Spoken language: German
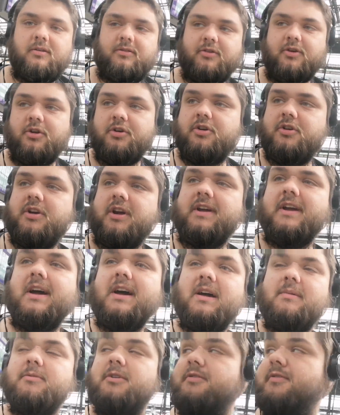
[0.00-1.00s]
Soll ich euch ein
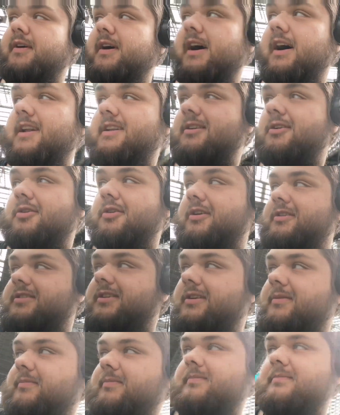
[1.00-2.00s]
Geheimnis verraten,
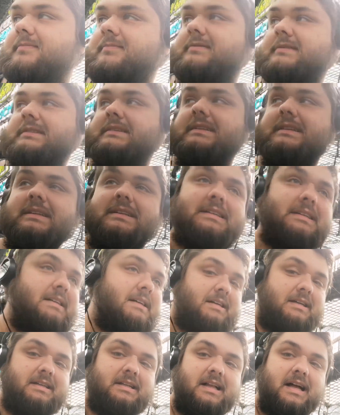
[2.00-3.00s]
Leute?
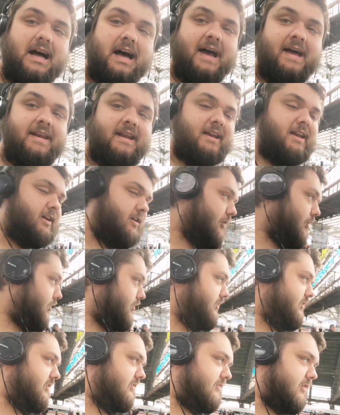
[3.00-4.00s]
Einer der
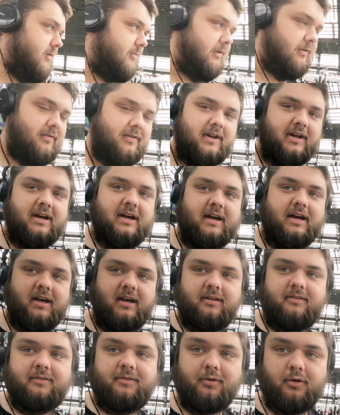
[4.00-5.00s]
Gründe, warum ich
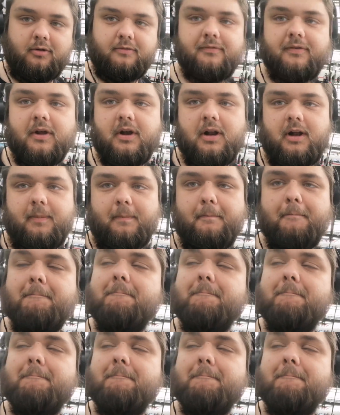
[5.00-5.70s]
wieder zurück will,